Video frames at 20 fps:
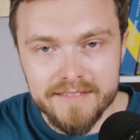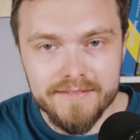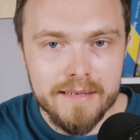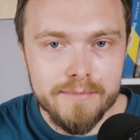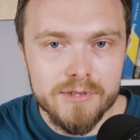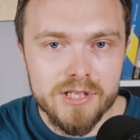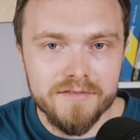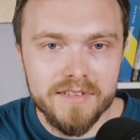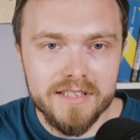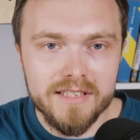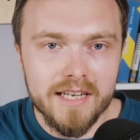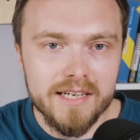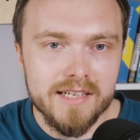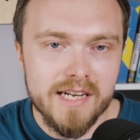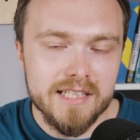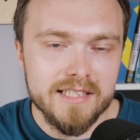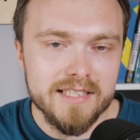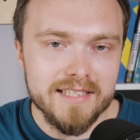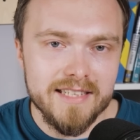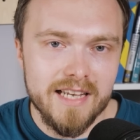Wiem, że w
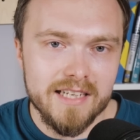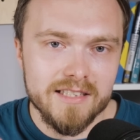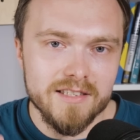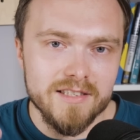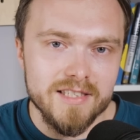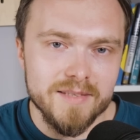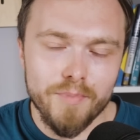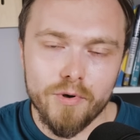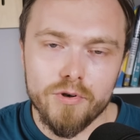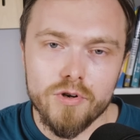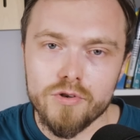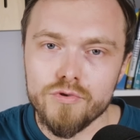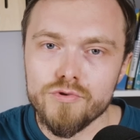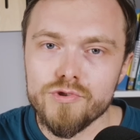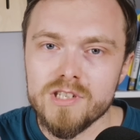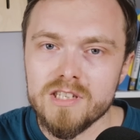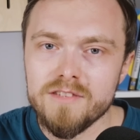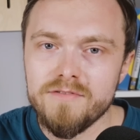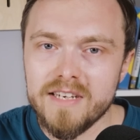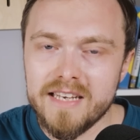internecie znajdziesz sporo
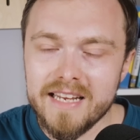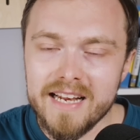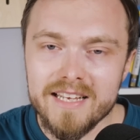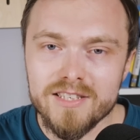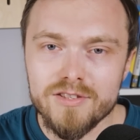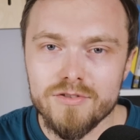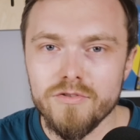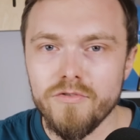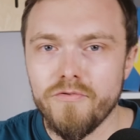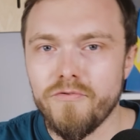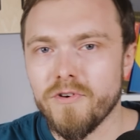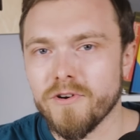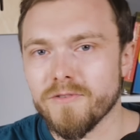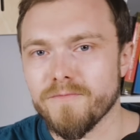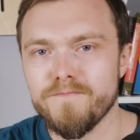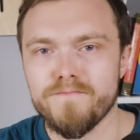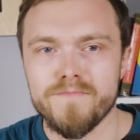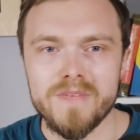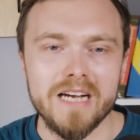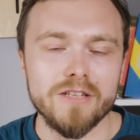różnych wykresów,
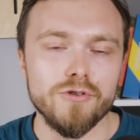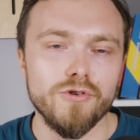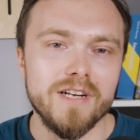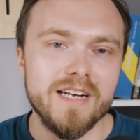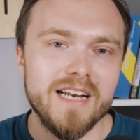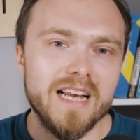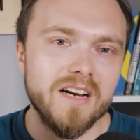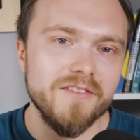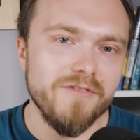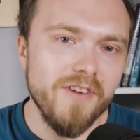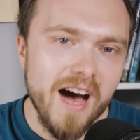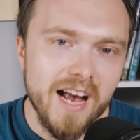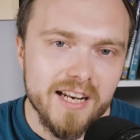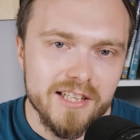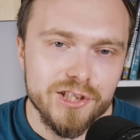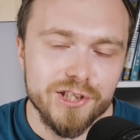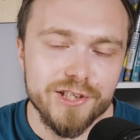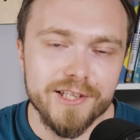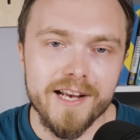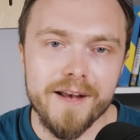jak to rynek
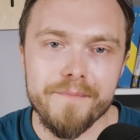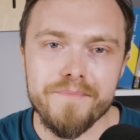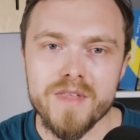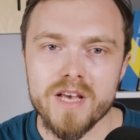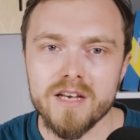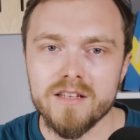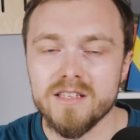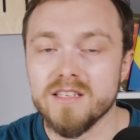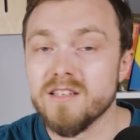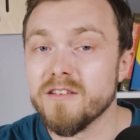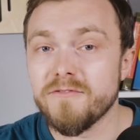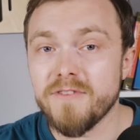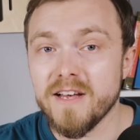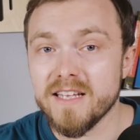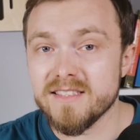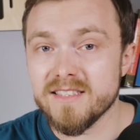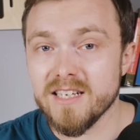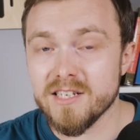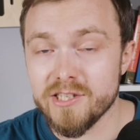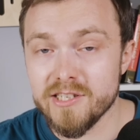wali się, gdy
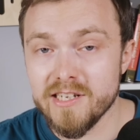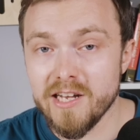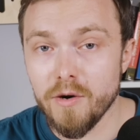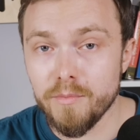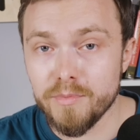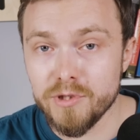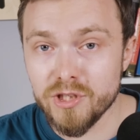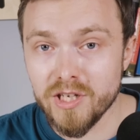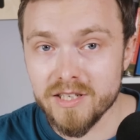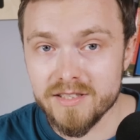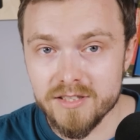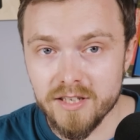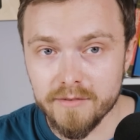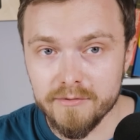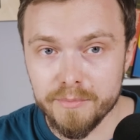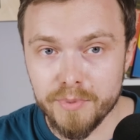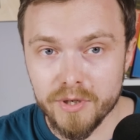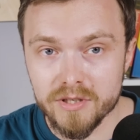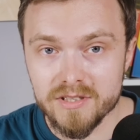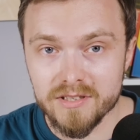Fed zaczyna obniżać
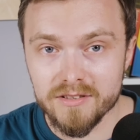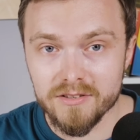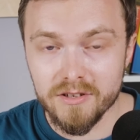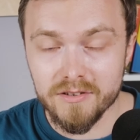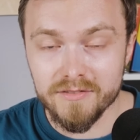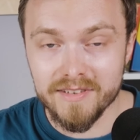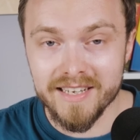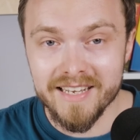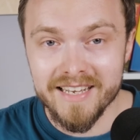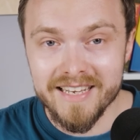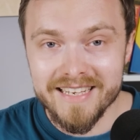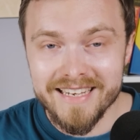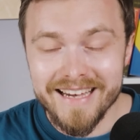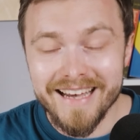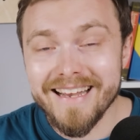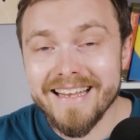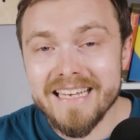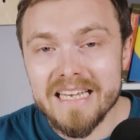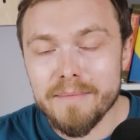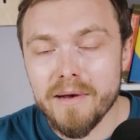stopy procentowe,
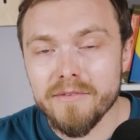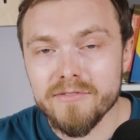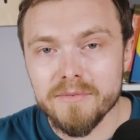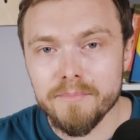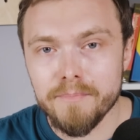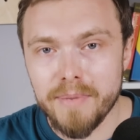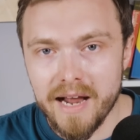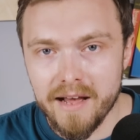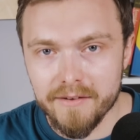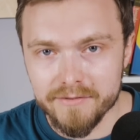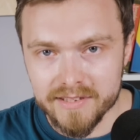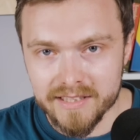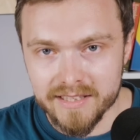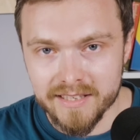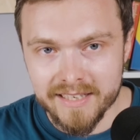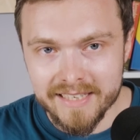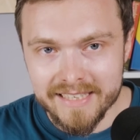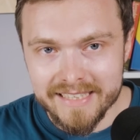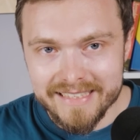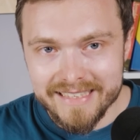ale nie ma w tym prawdy.
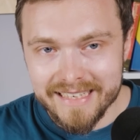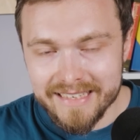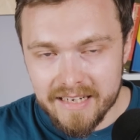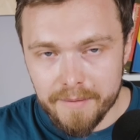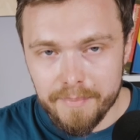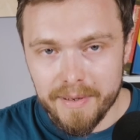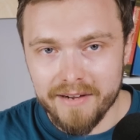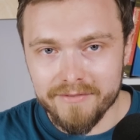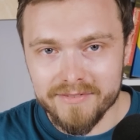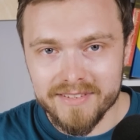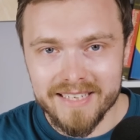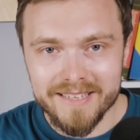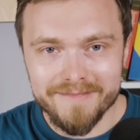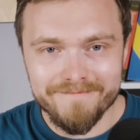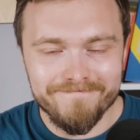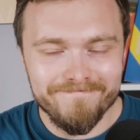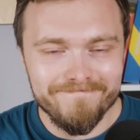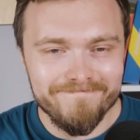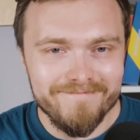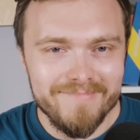Tak naprawdę
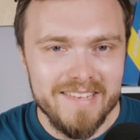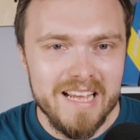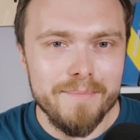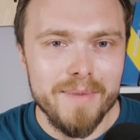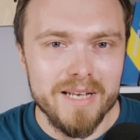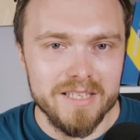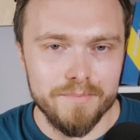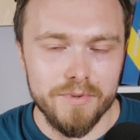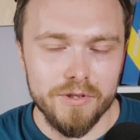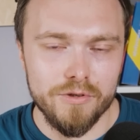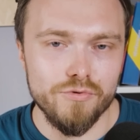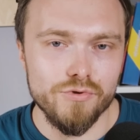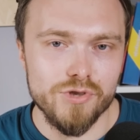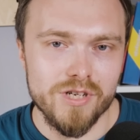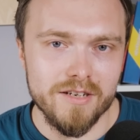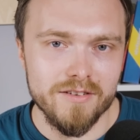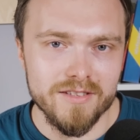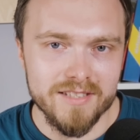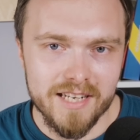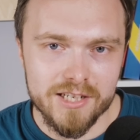nie ma zbyt
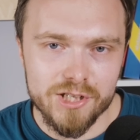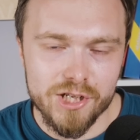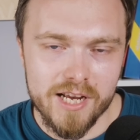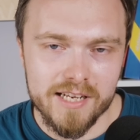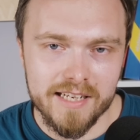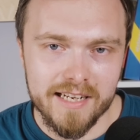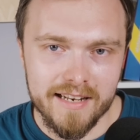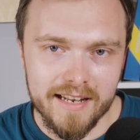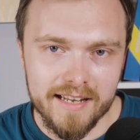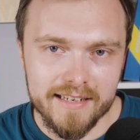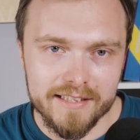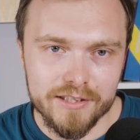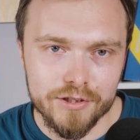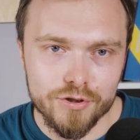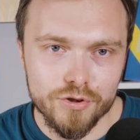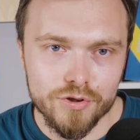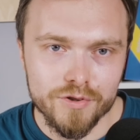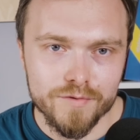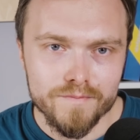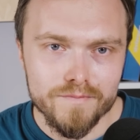dużego znaczenia dla
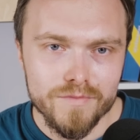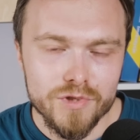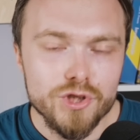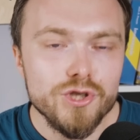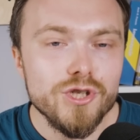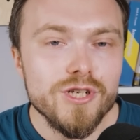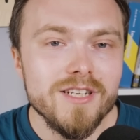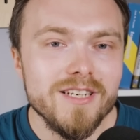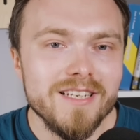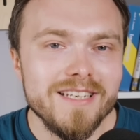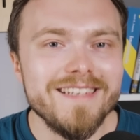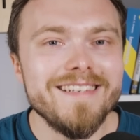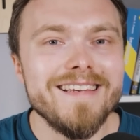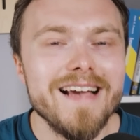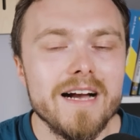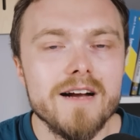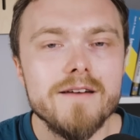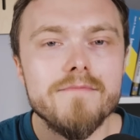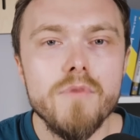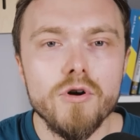rynku, czy i
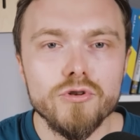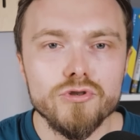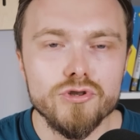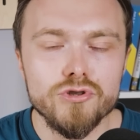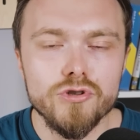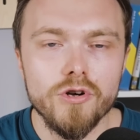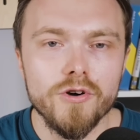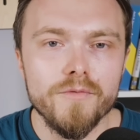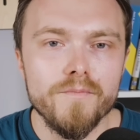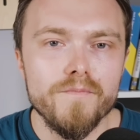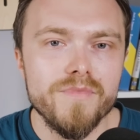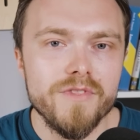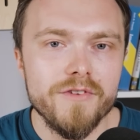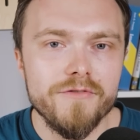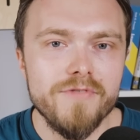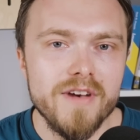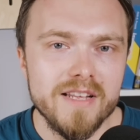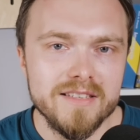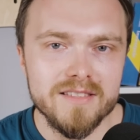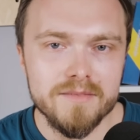jak mocno
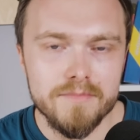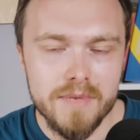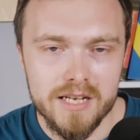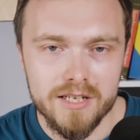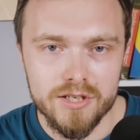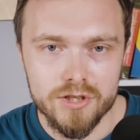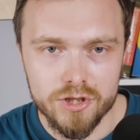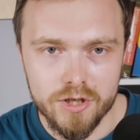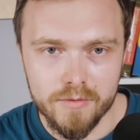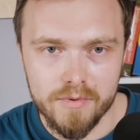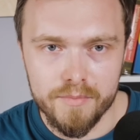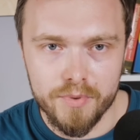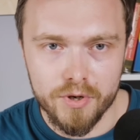Fed zmieni stopy